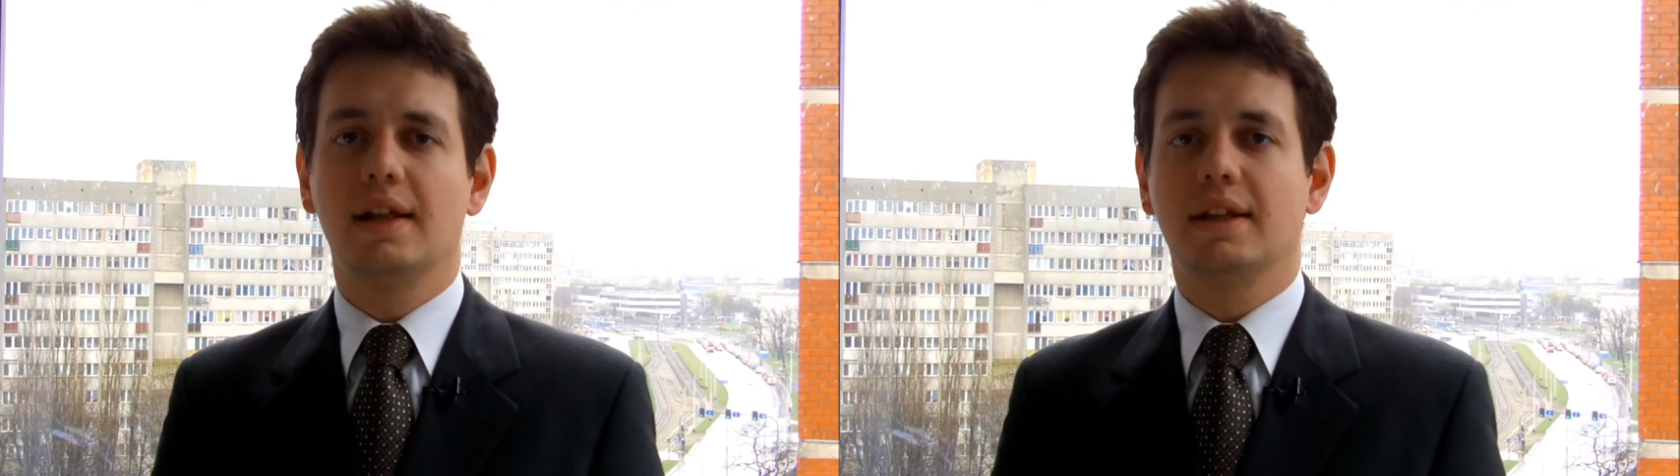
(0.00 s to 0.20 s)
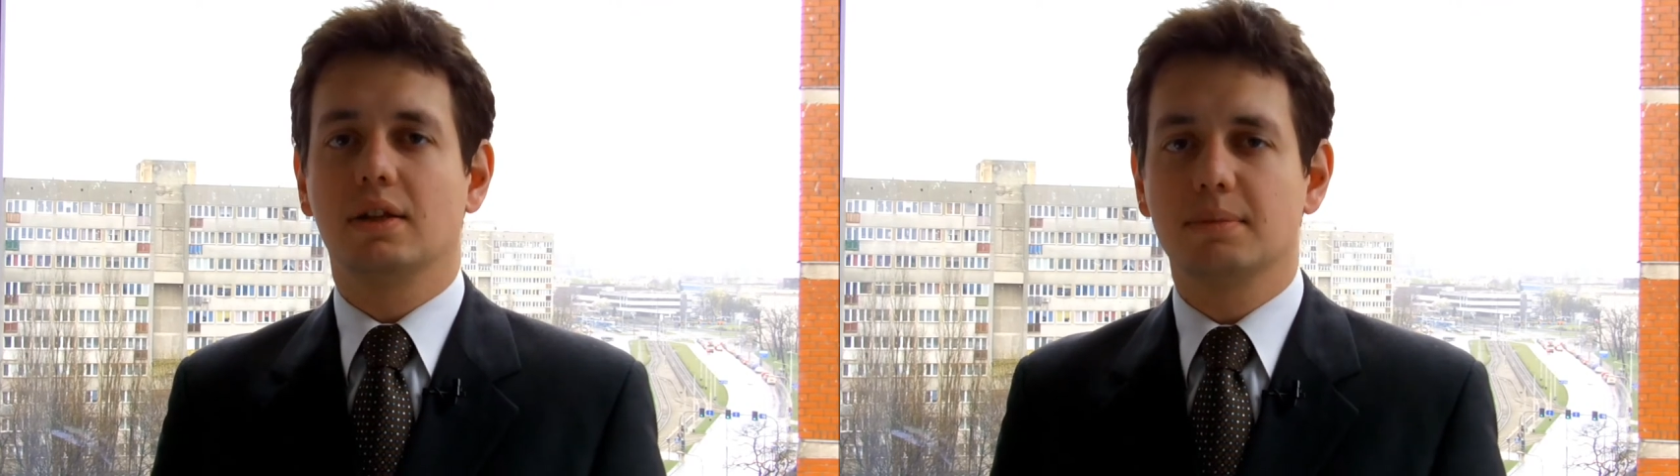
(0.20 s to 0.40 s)

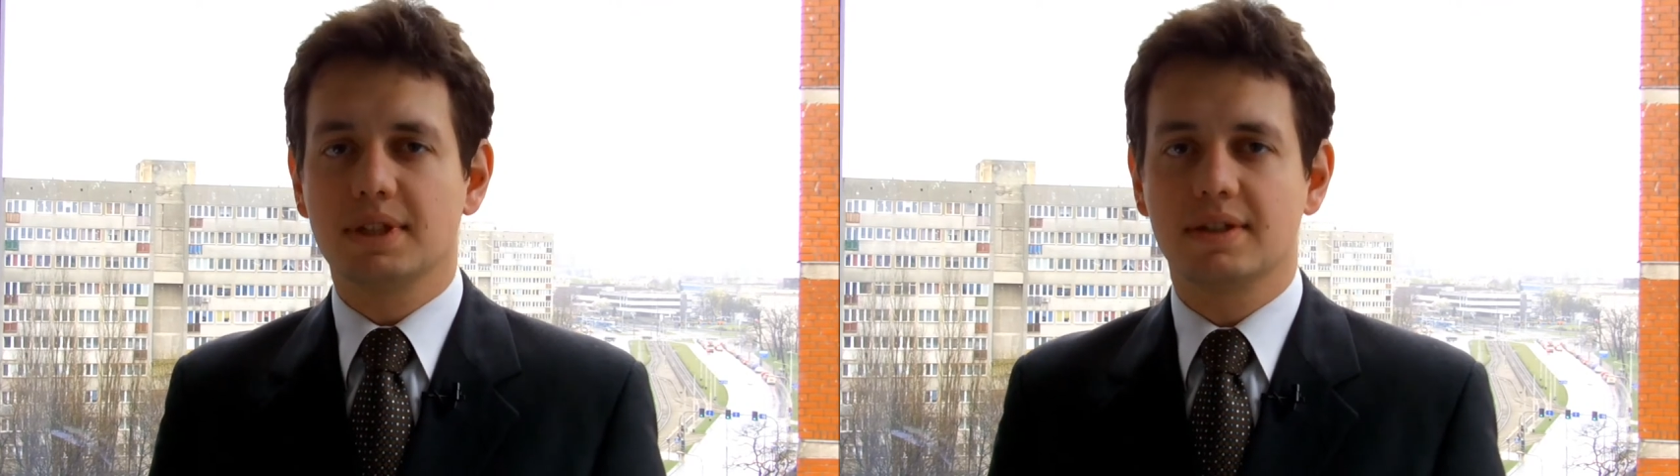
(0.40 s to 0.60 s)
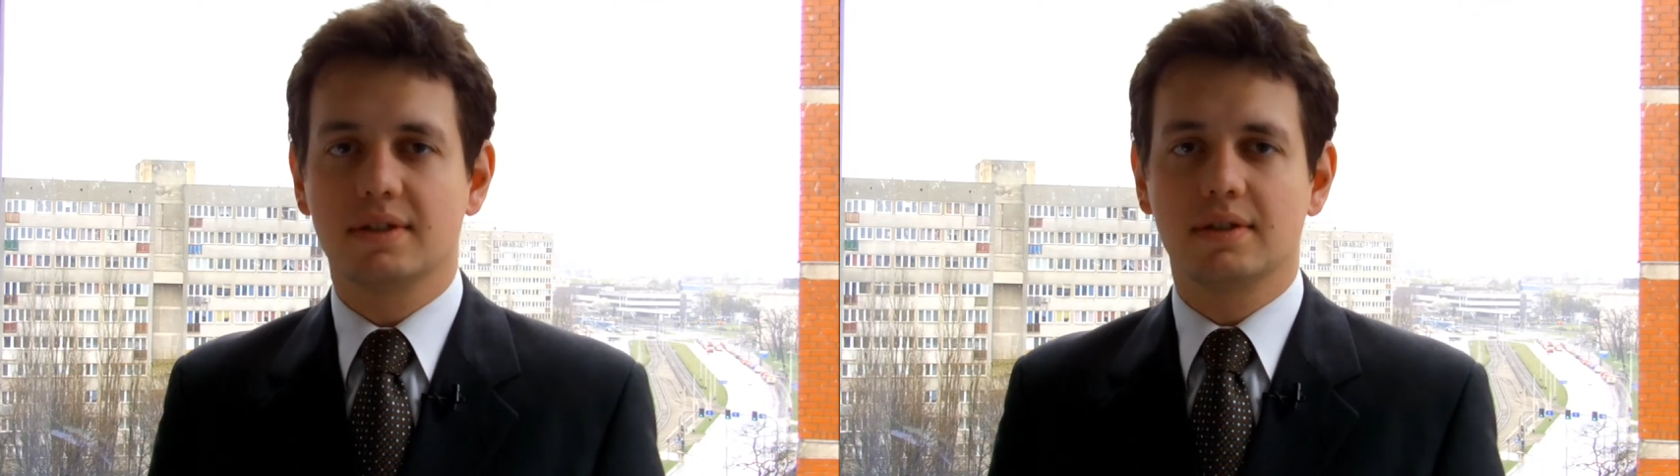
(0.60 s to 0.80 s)

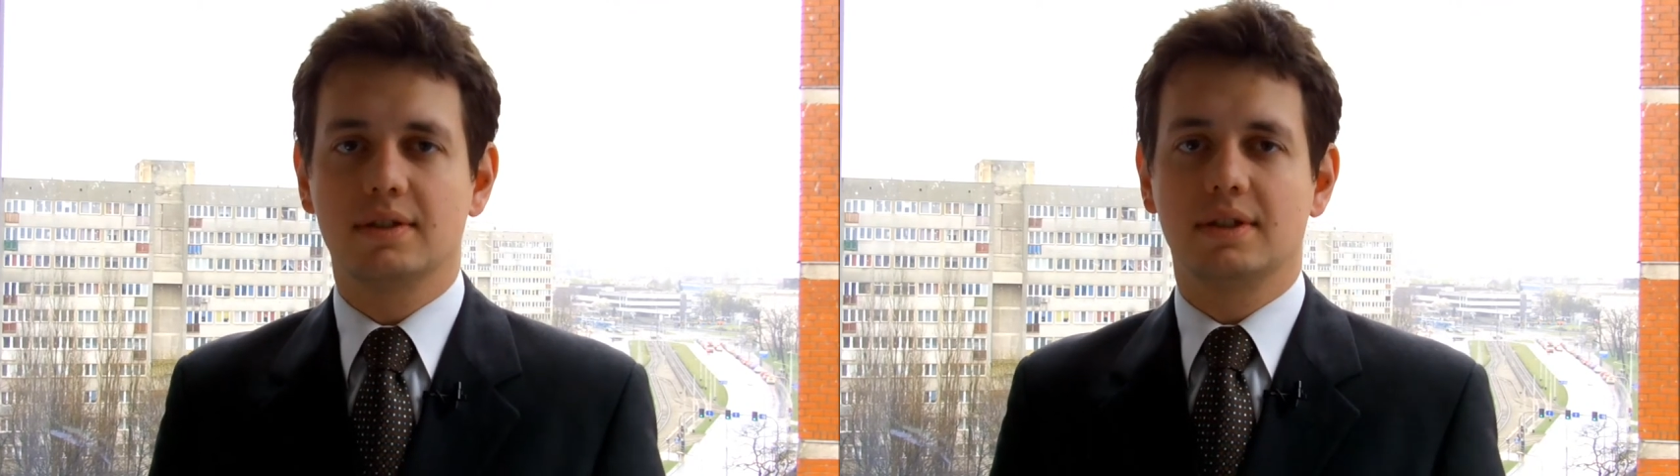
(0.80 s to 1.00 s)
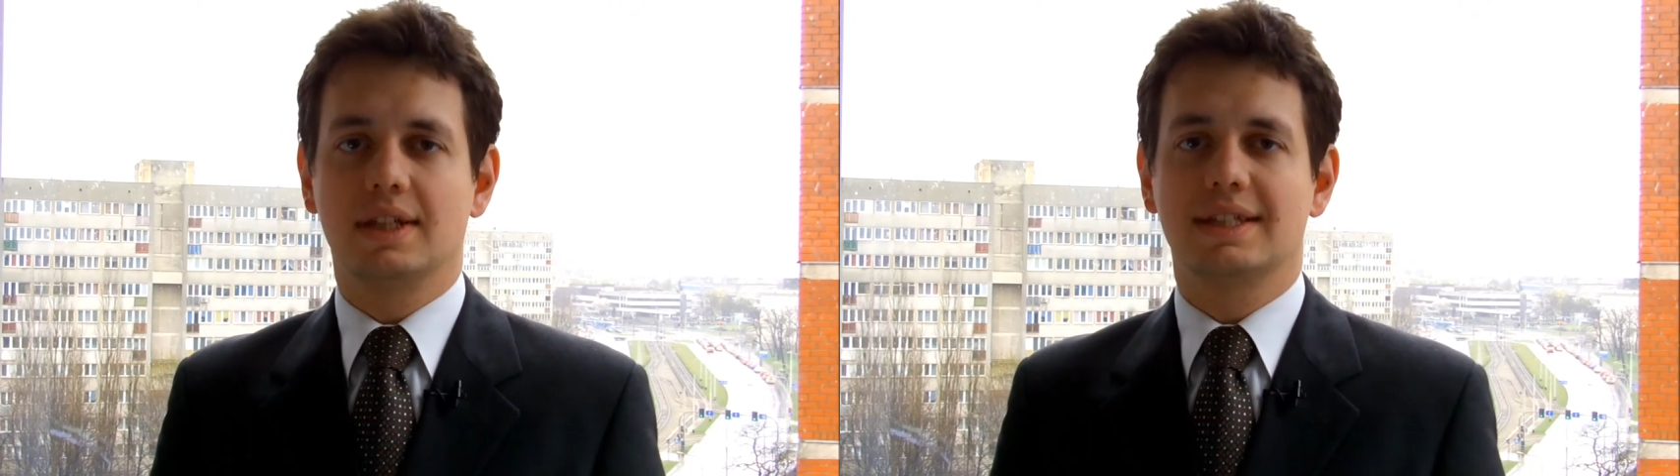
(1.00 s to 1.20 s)
Natomiast
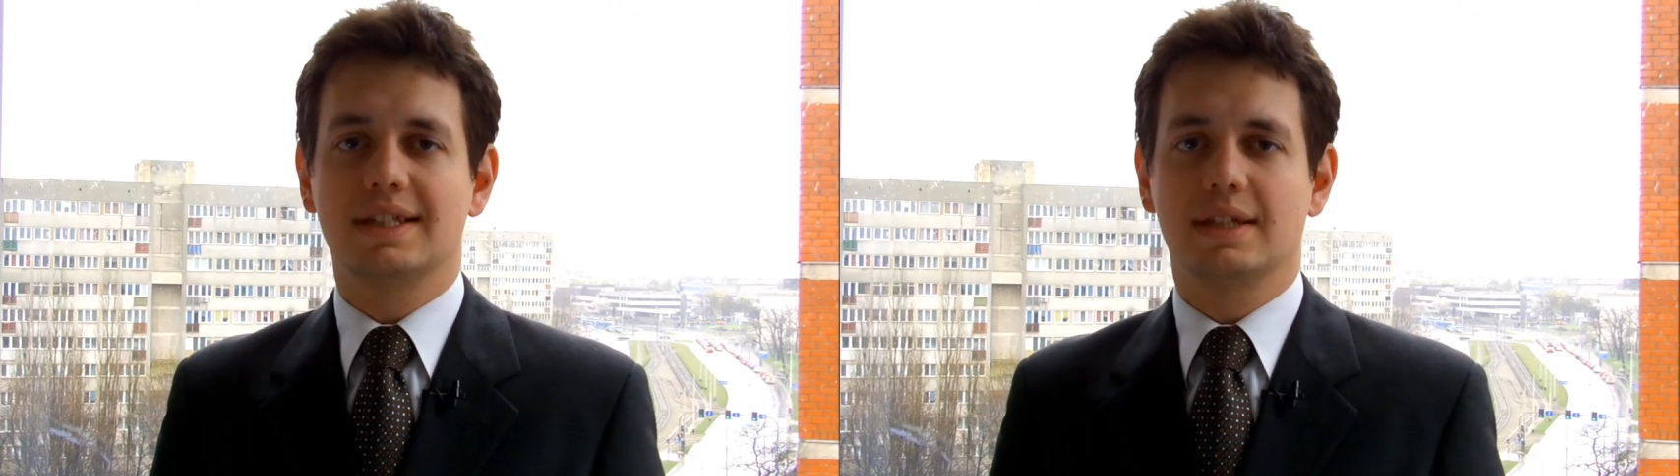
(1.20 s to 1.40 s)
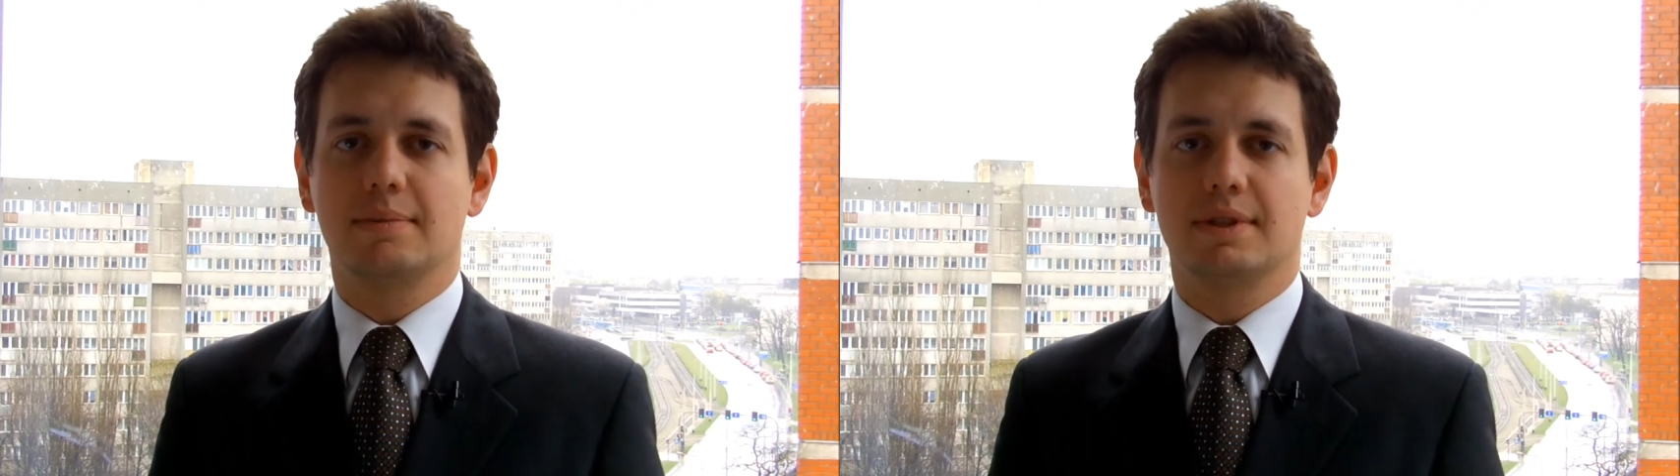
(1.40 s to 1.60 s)
na
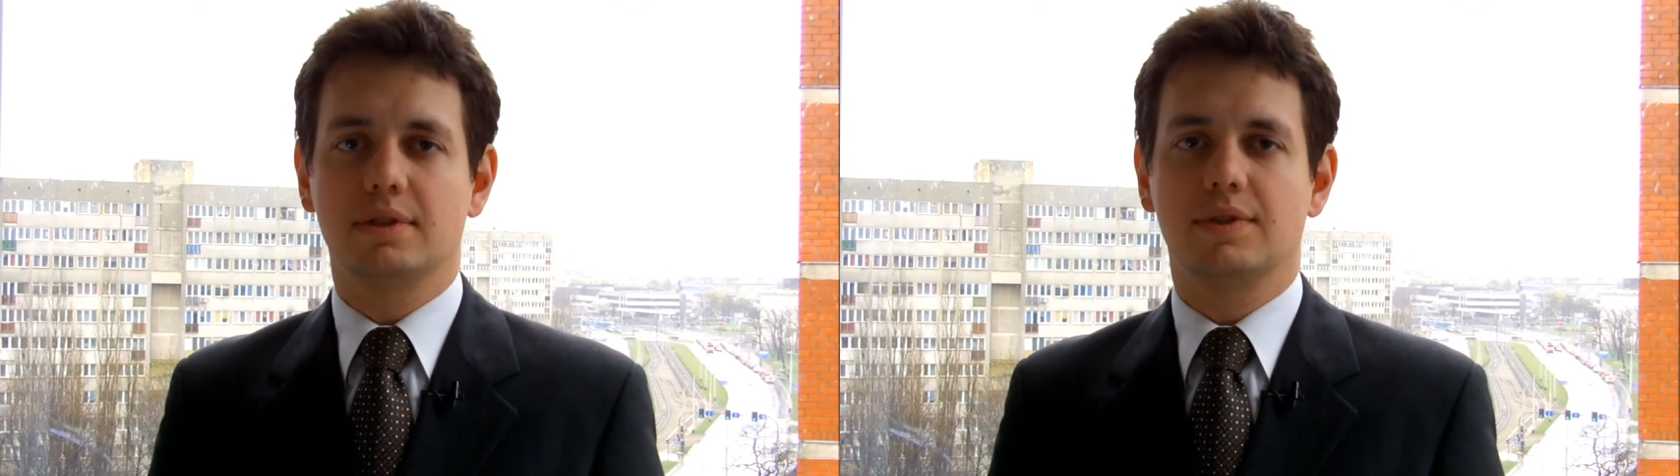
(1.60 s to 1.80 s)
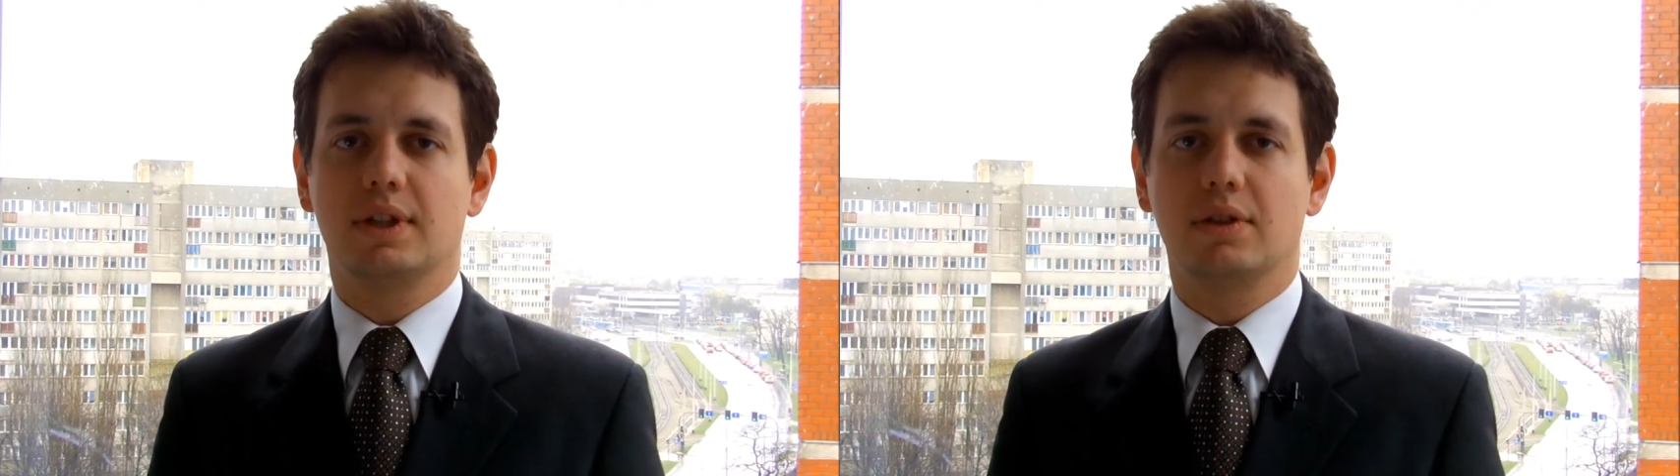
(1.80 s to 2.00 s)
stacjach benzynowych